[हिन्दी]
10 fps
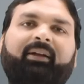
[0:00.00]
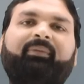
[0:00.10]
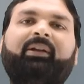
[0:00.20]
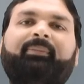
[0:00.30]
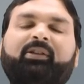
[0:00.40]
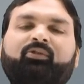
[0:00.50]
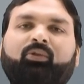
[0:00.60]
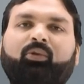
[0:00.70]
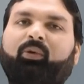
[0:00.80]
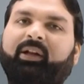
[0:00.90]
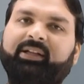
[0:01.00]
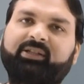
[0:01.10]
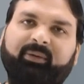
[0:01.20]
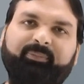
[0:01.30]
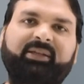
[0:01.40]
नवीन बैच शुरू हो रहे हैं
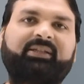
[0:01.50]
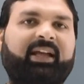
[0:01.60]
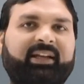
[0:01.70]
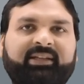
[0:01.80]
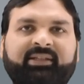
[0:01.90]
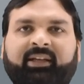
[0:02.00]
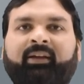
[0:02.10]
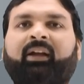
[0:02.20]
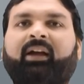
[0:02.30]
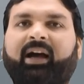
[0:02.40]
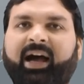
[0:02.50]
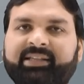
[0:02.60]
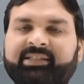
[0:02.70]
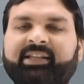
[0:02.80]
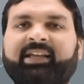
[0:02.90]
छब्बीस तारीख से आज
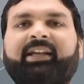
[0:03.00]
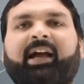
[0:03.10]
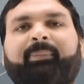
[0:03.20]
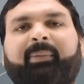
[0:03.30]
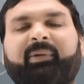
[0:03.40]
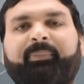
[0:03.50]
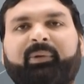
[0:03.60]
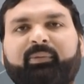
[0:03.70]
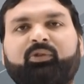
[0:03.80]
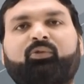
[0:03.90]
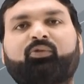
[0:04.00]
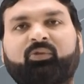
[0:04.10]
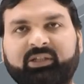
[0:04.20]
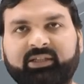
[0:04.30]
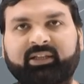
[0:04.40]
से ही आप अपने प्रवेश को
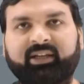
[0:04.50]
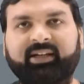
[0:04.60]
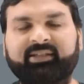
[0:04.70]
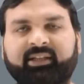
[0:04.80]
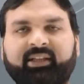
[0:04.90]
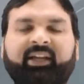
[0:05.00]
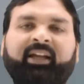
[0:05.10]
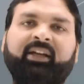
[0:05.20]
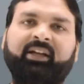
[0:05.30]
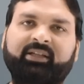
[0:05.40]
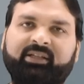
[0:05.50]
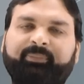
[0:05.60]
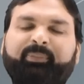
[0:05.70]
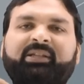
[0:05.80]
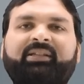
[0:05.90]
सुनिश्चित करा सकते हैं
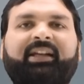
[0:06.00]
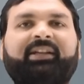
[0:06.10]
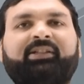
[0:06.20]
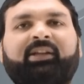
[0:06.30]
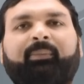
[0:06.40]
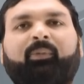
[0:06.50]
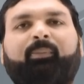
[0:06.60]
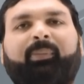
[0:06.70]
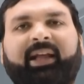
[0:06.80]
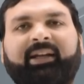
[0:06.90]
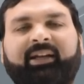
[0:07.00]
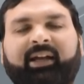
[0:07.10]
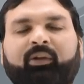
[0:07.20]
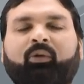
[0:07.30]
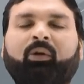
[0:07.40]
26 तारीख से हम लोग पढ़ाई
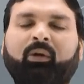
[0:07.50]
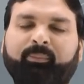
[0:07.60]
लिखाई को